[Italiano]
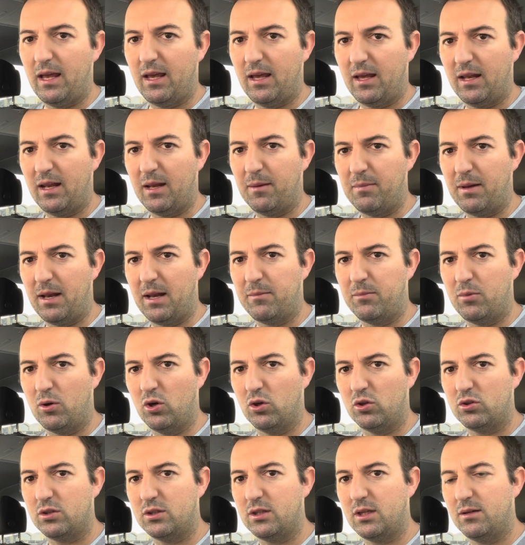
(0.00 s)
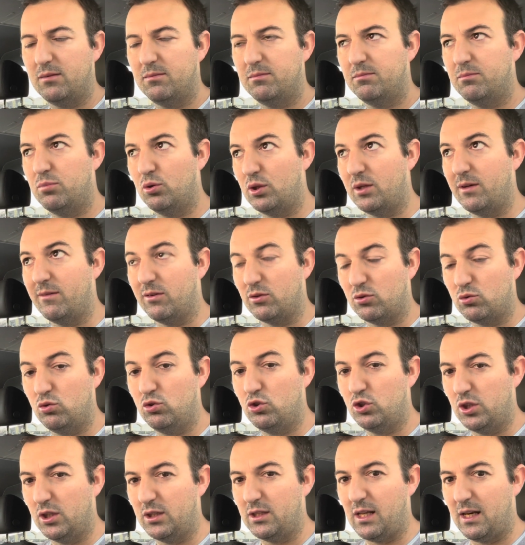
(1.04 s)
una bella botta poteva
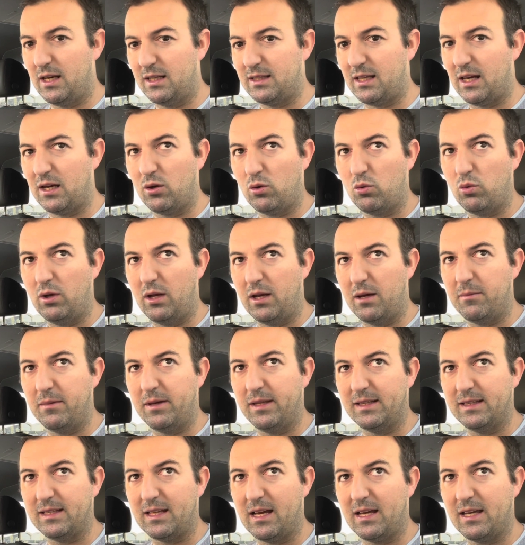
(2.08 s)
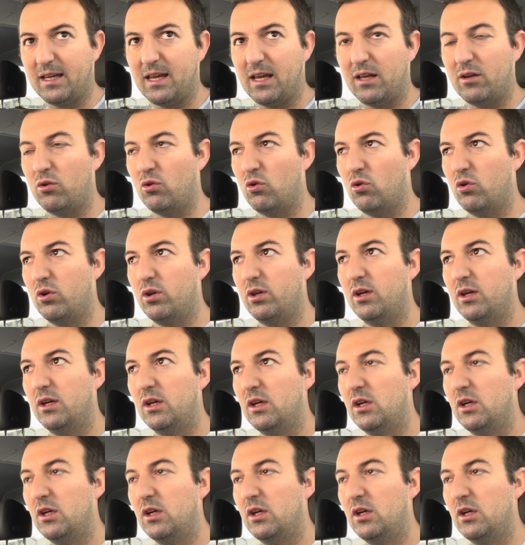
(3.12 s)
succedere tranquillamente anche a noi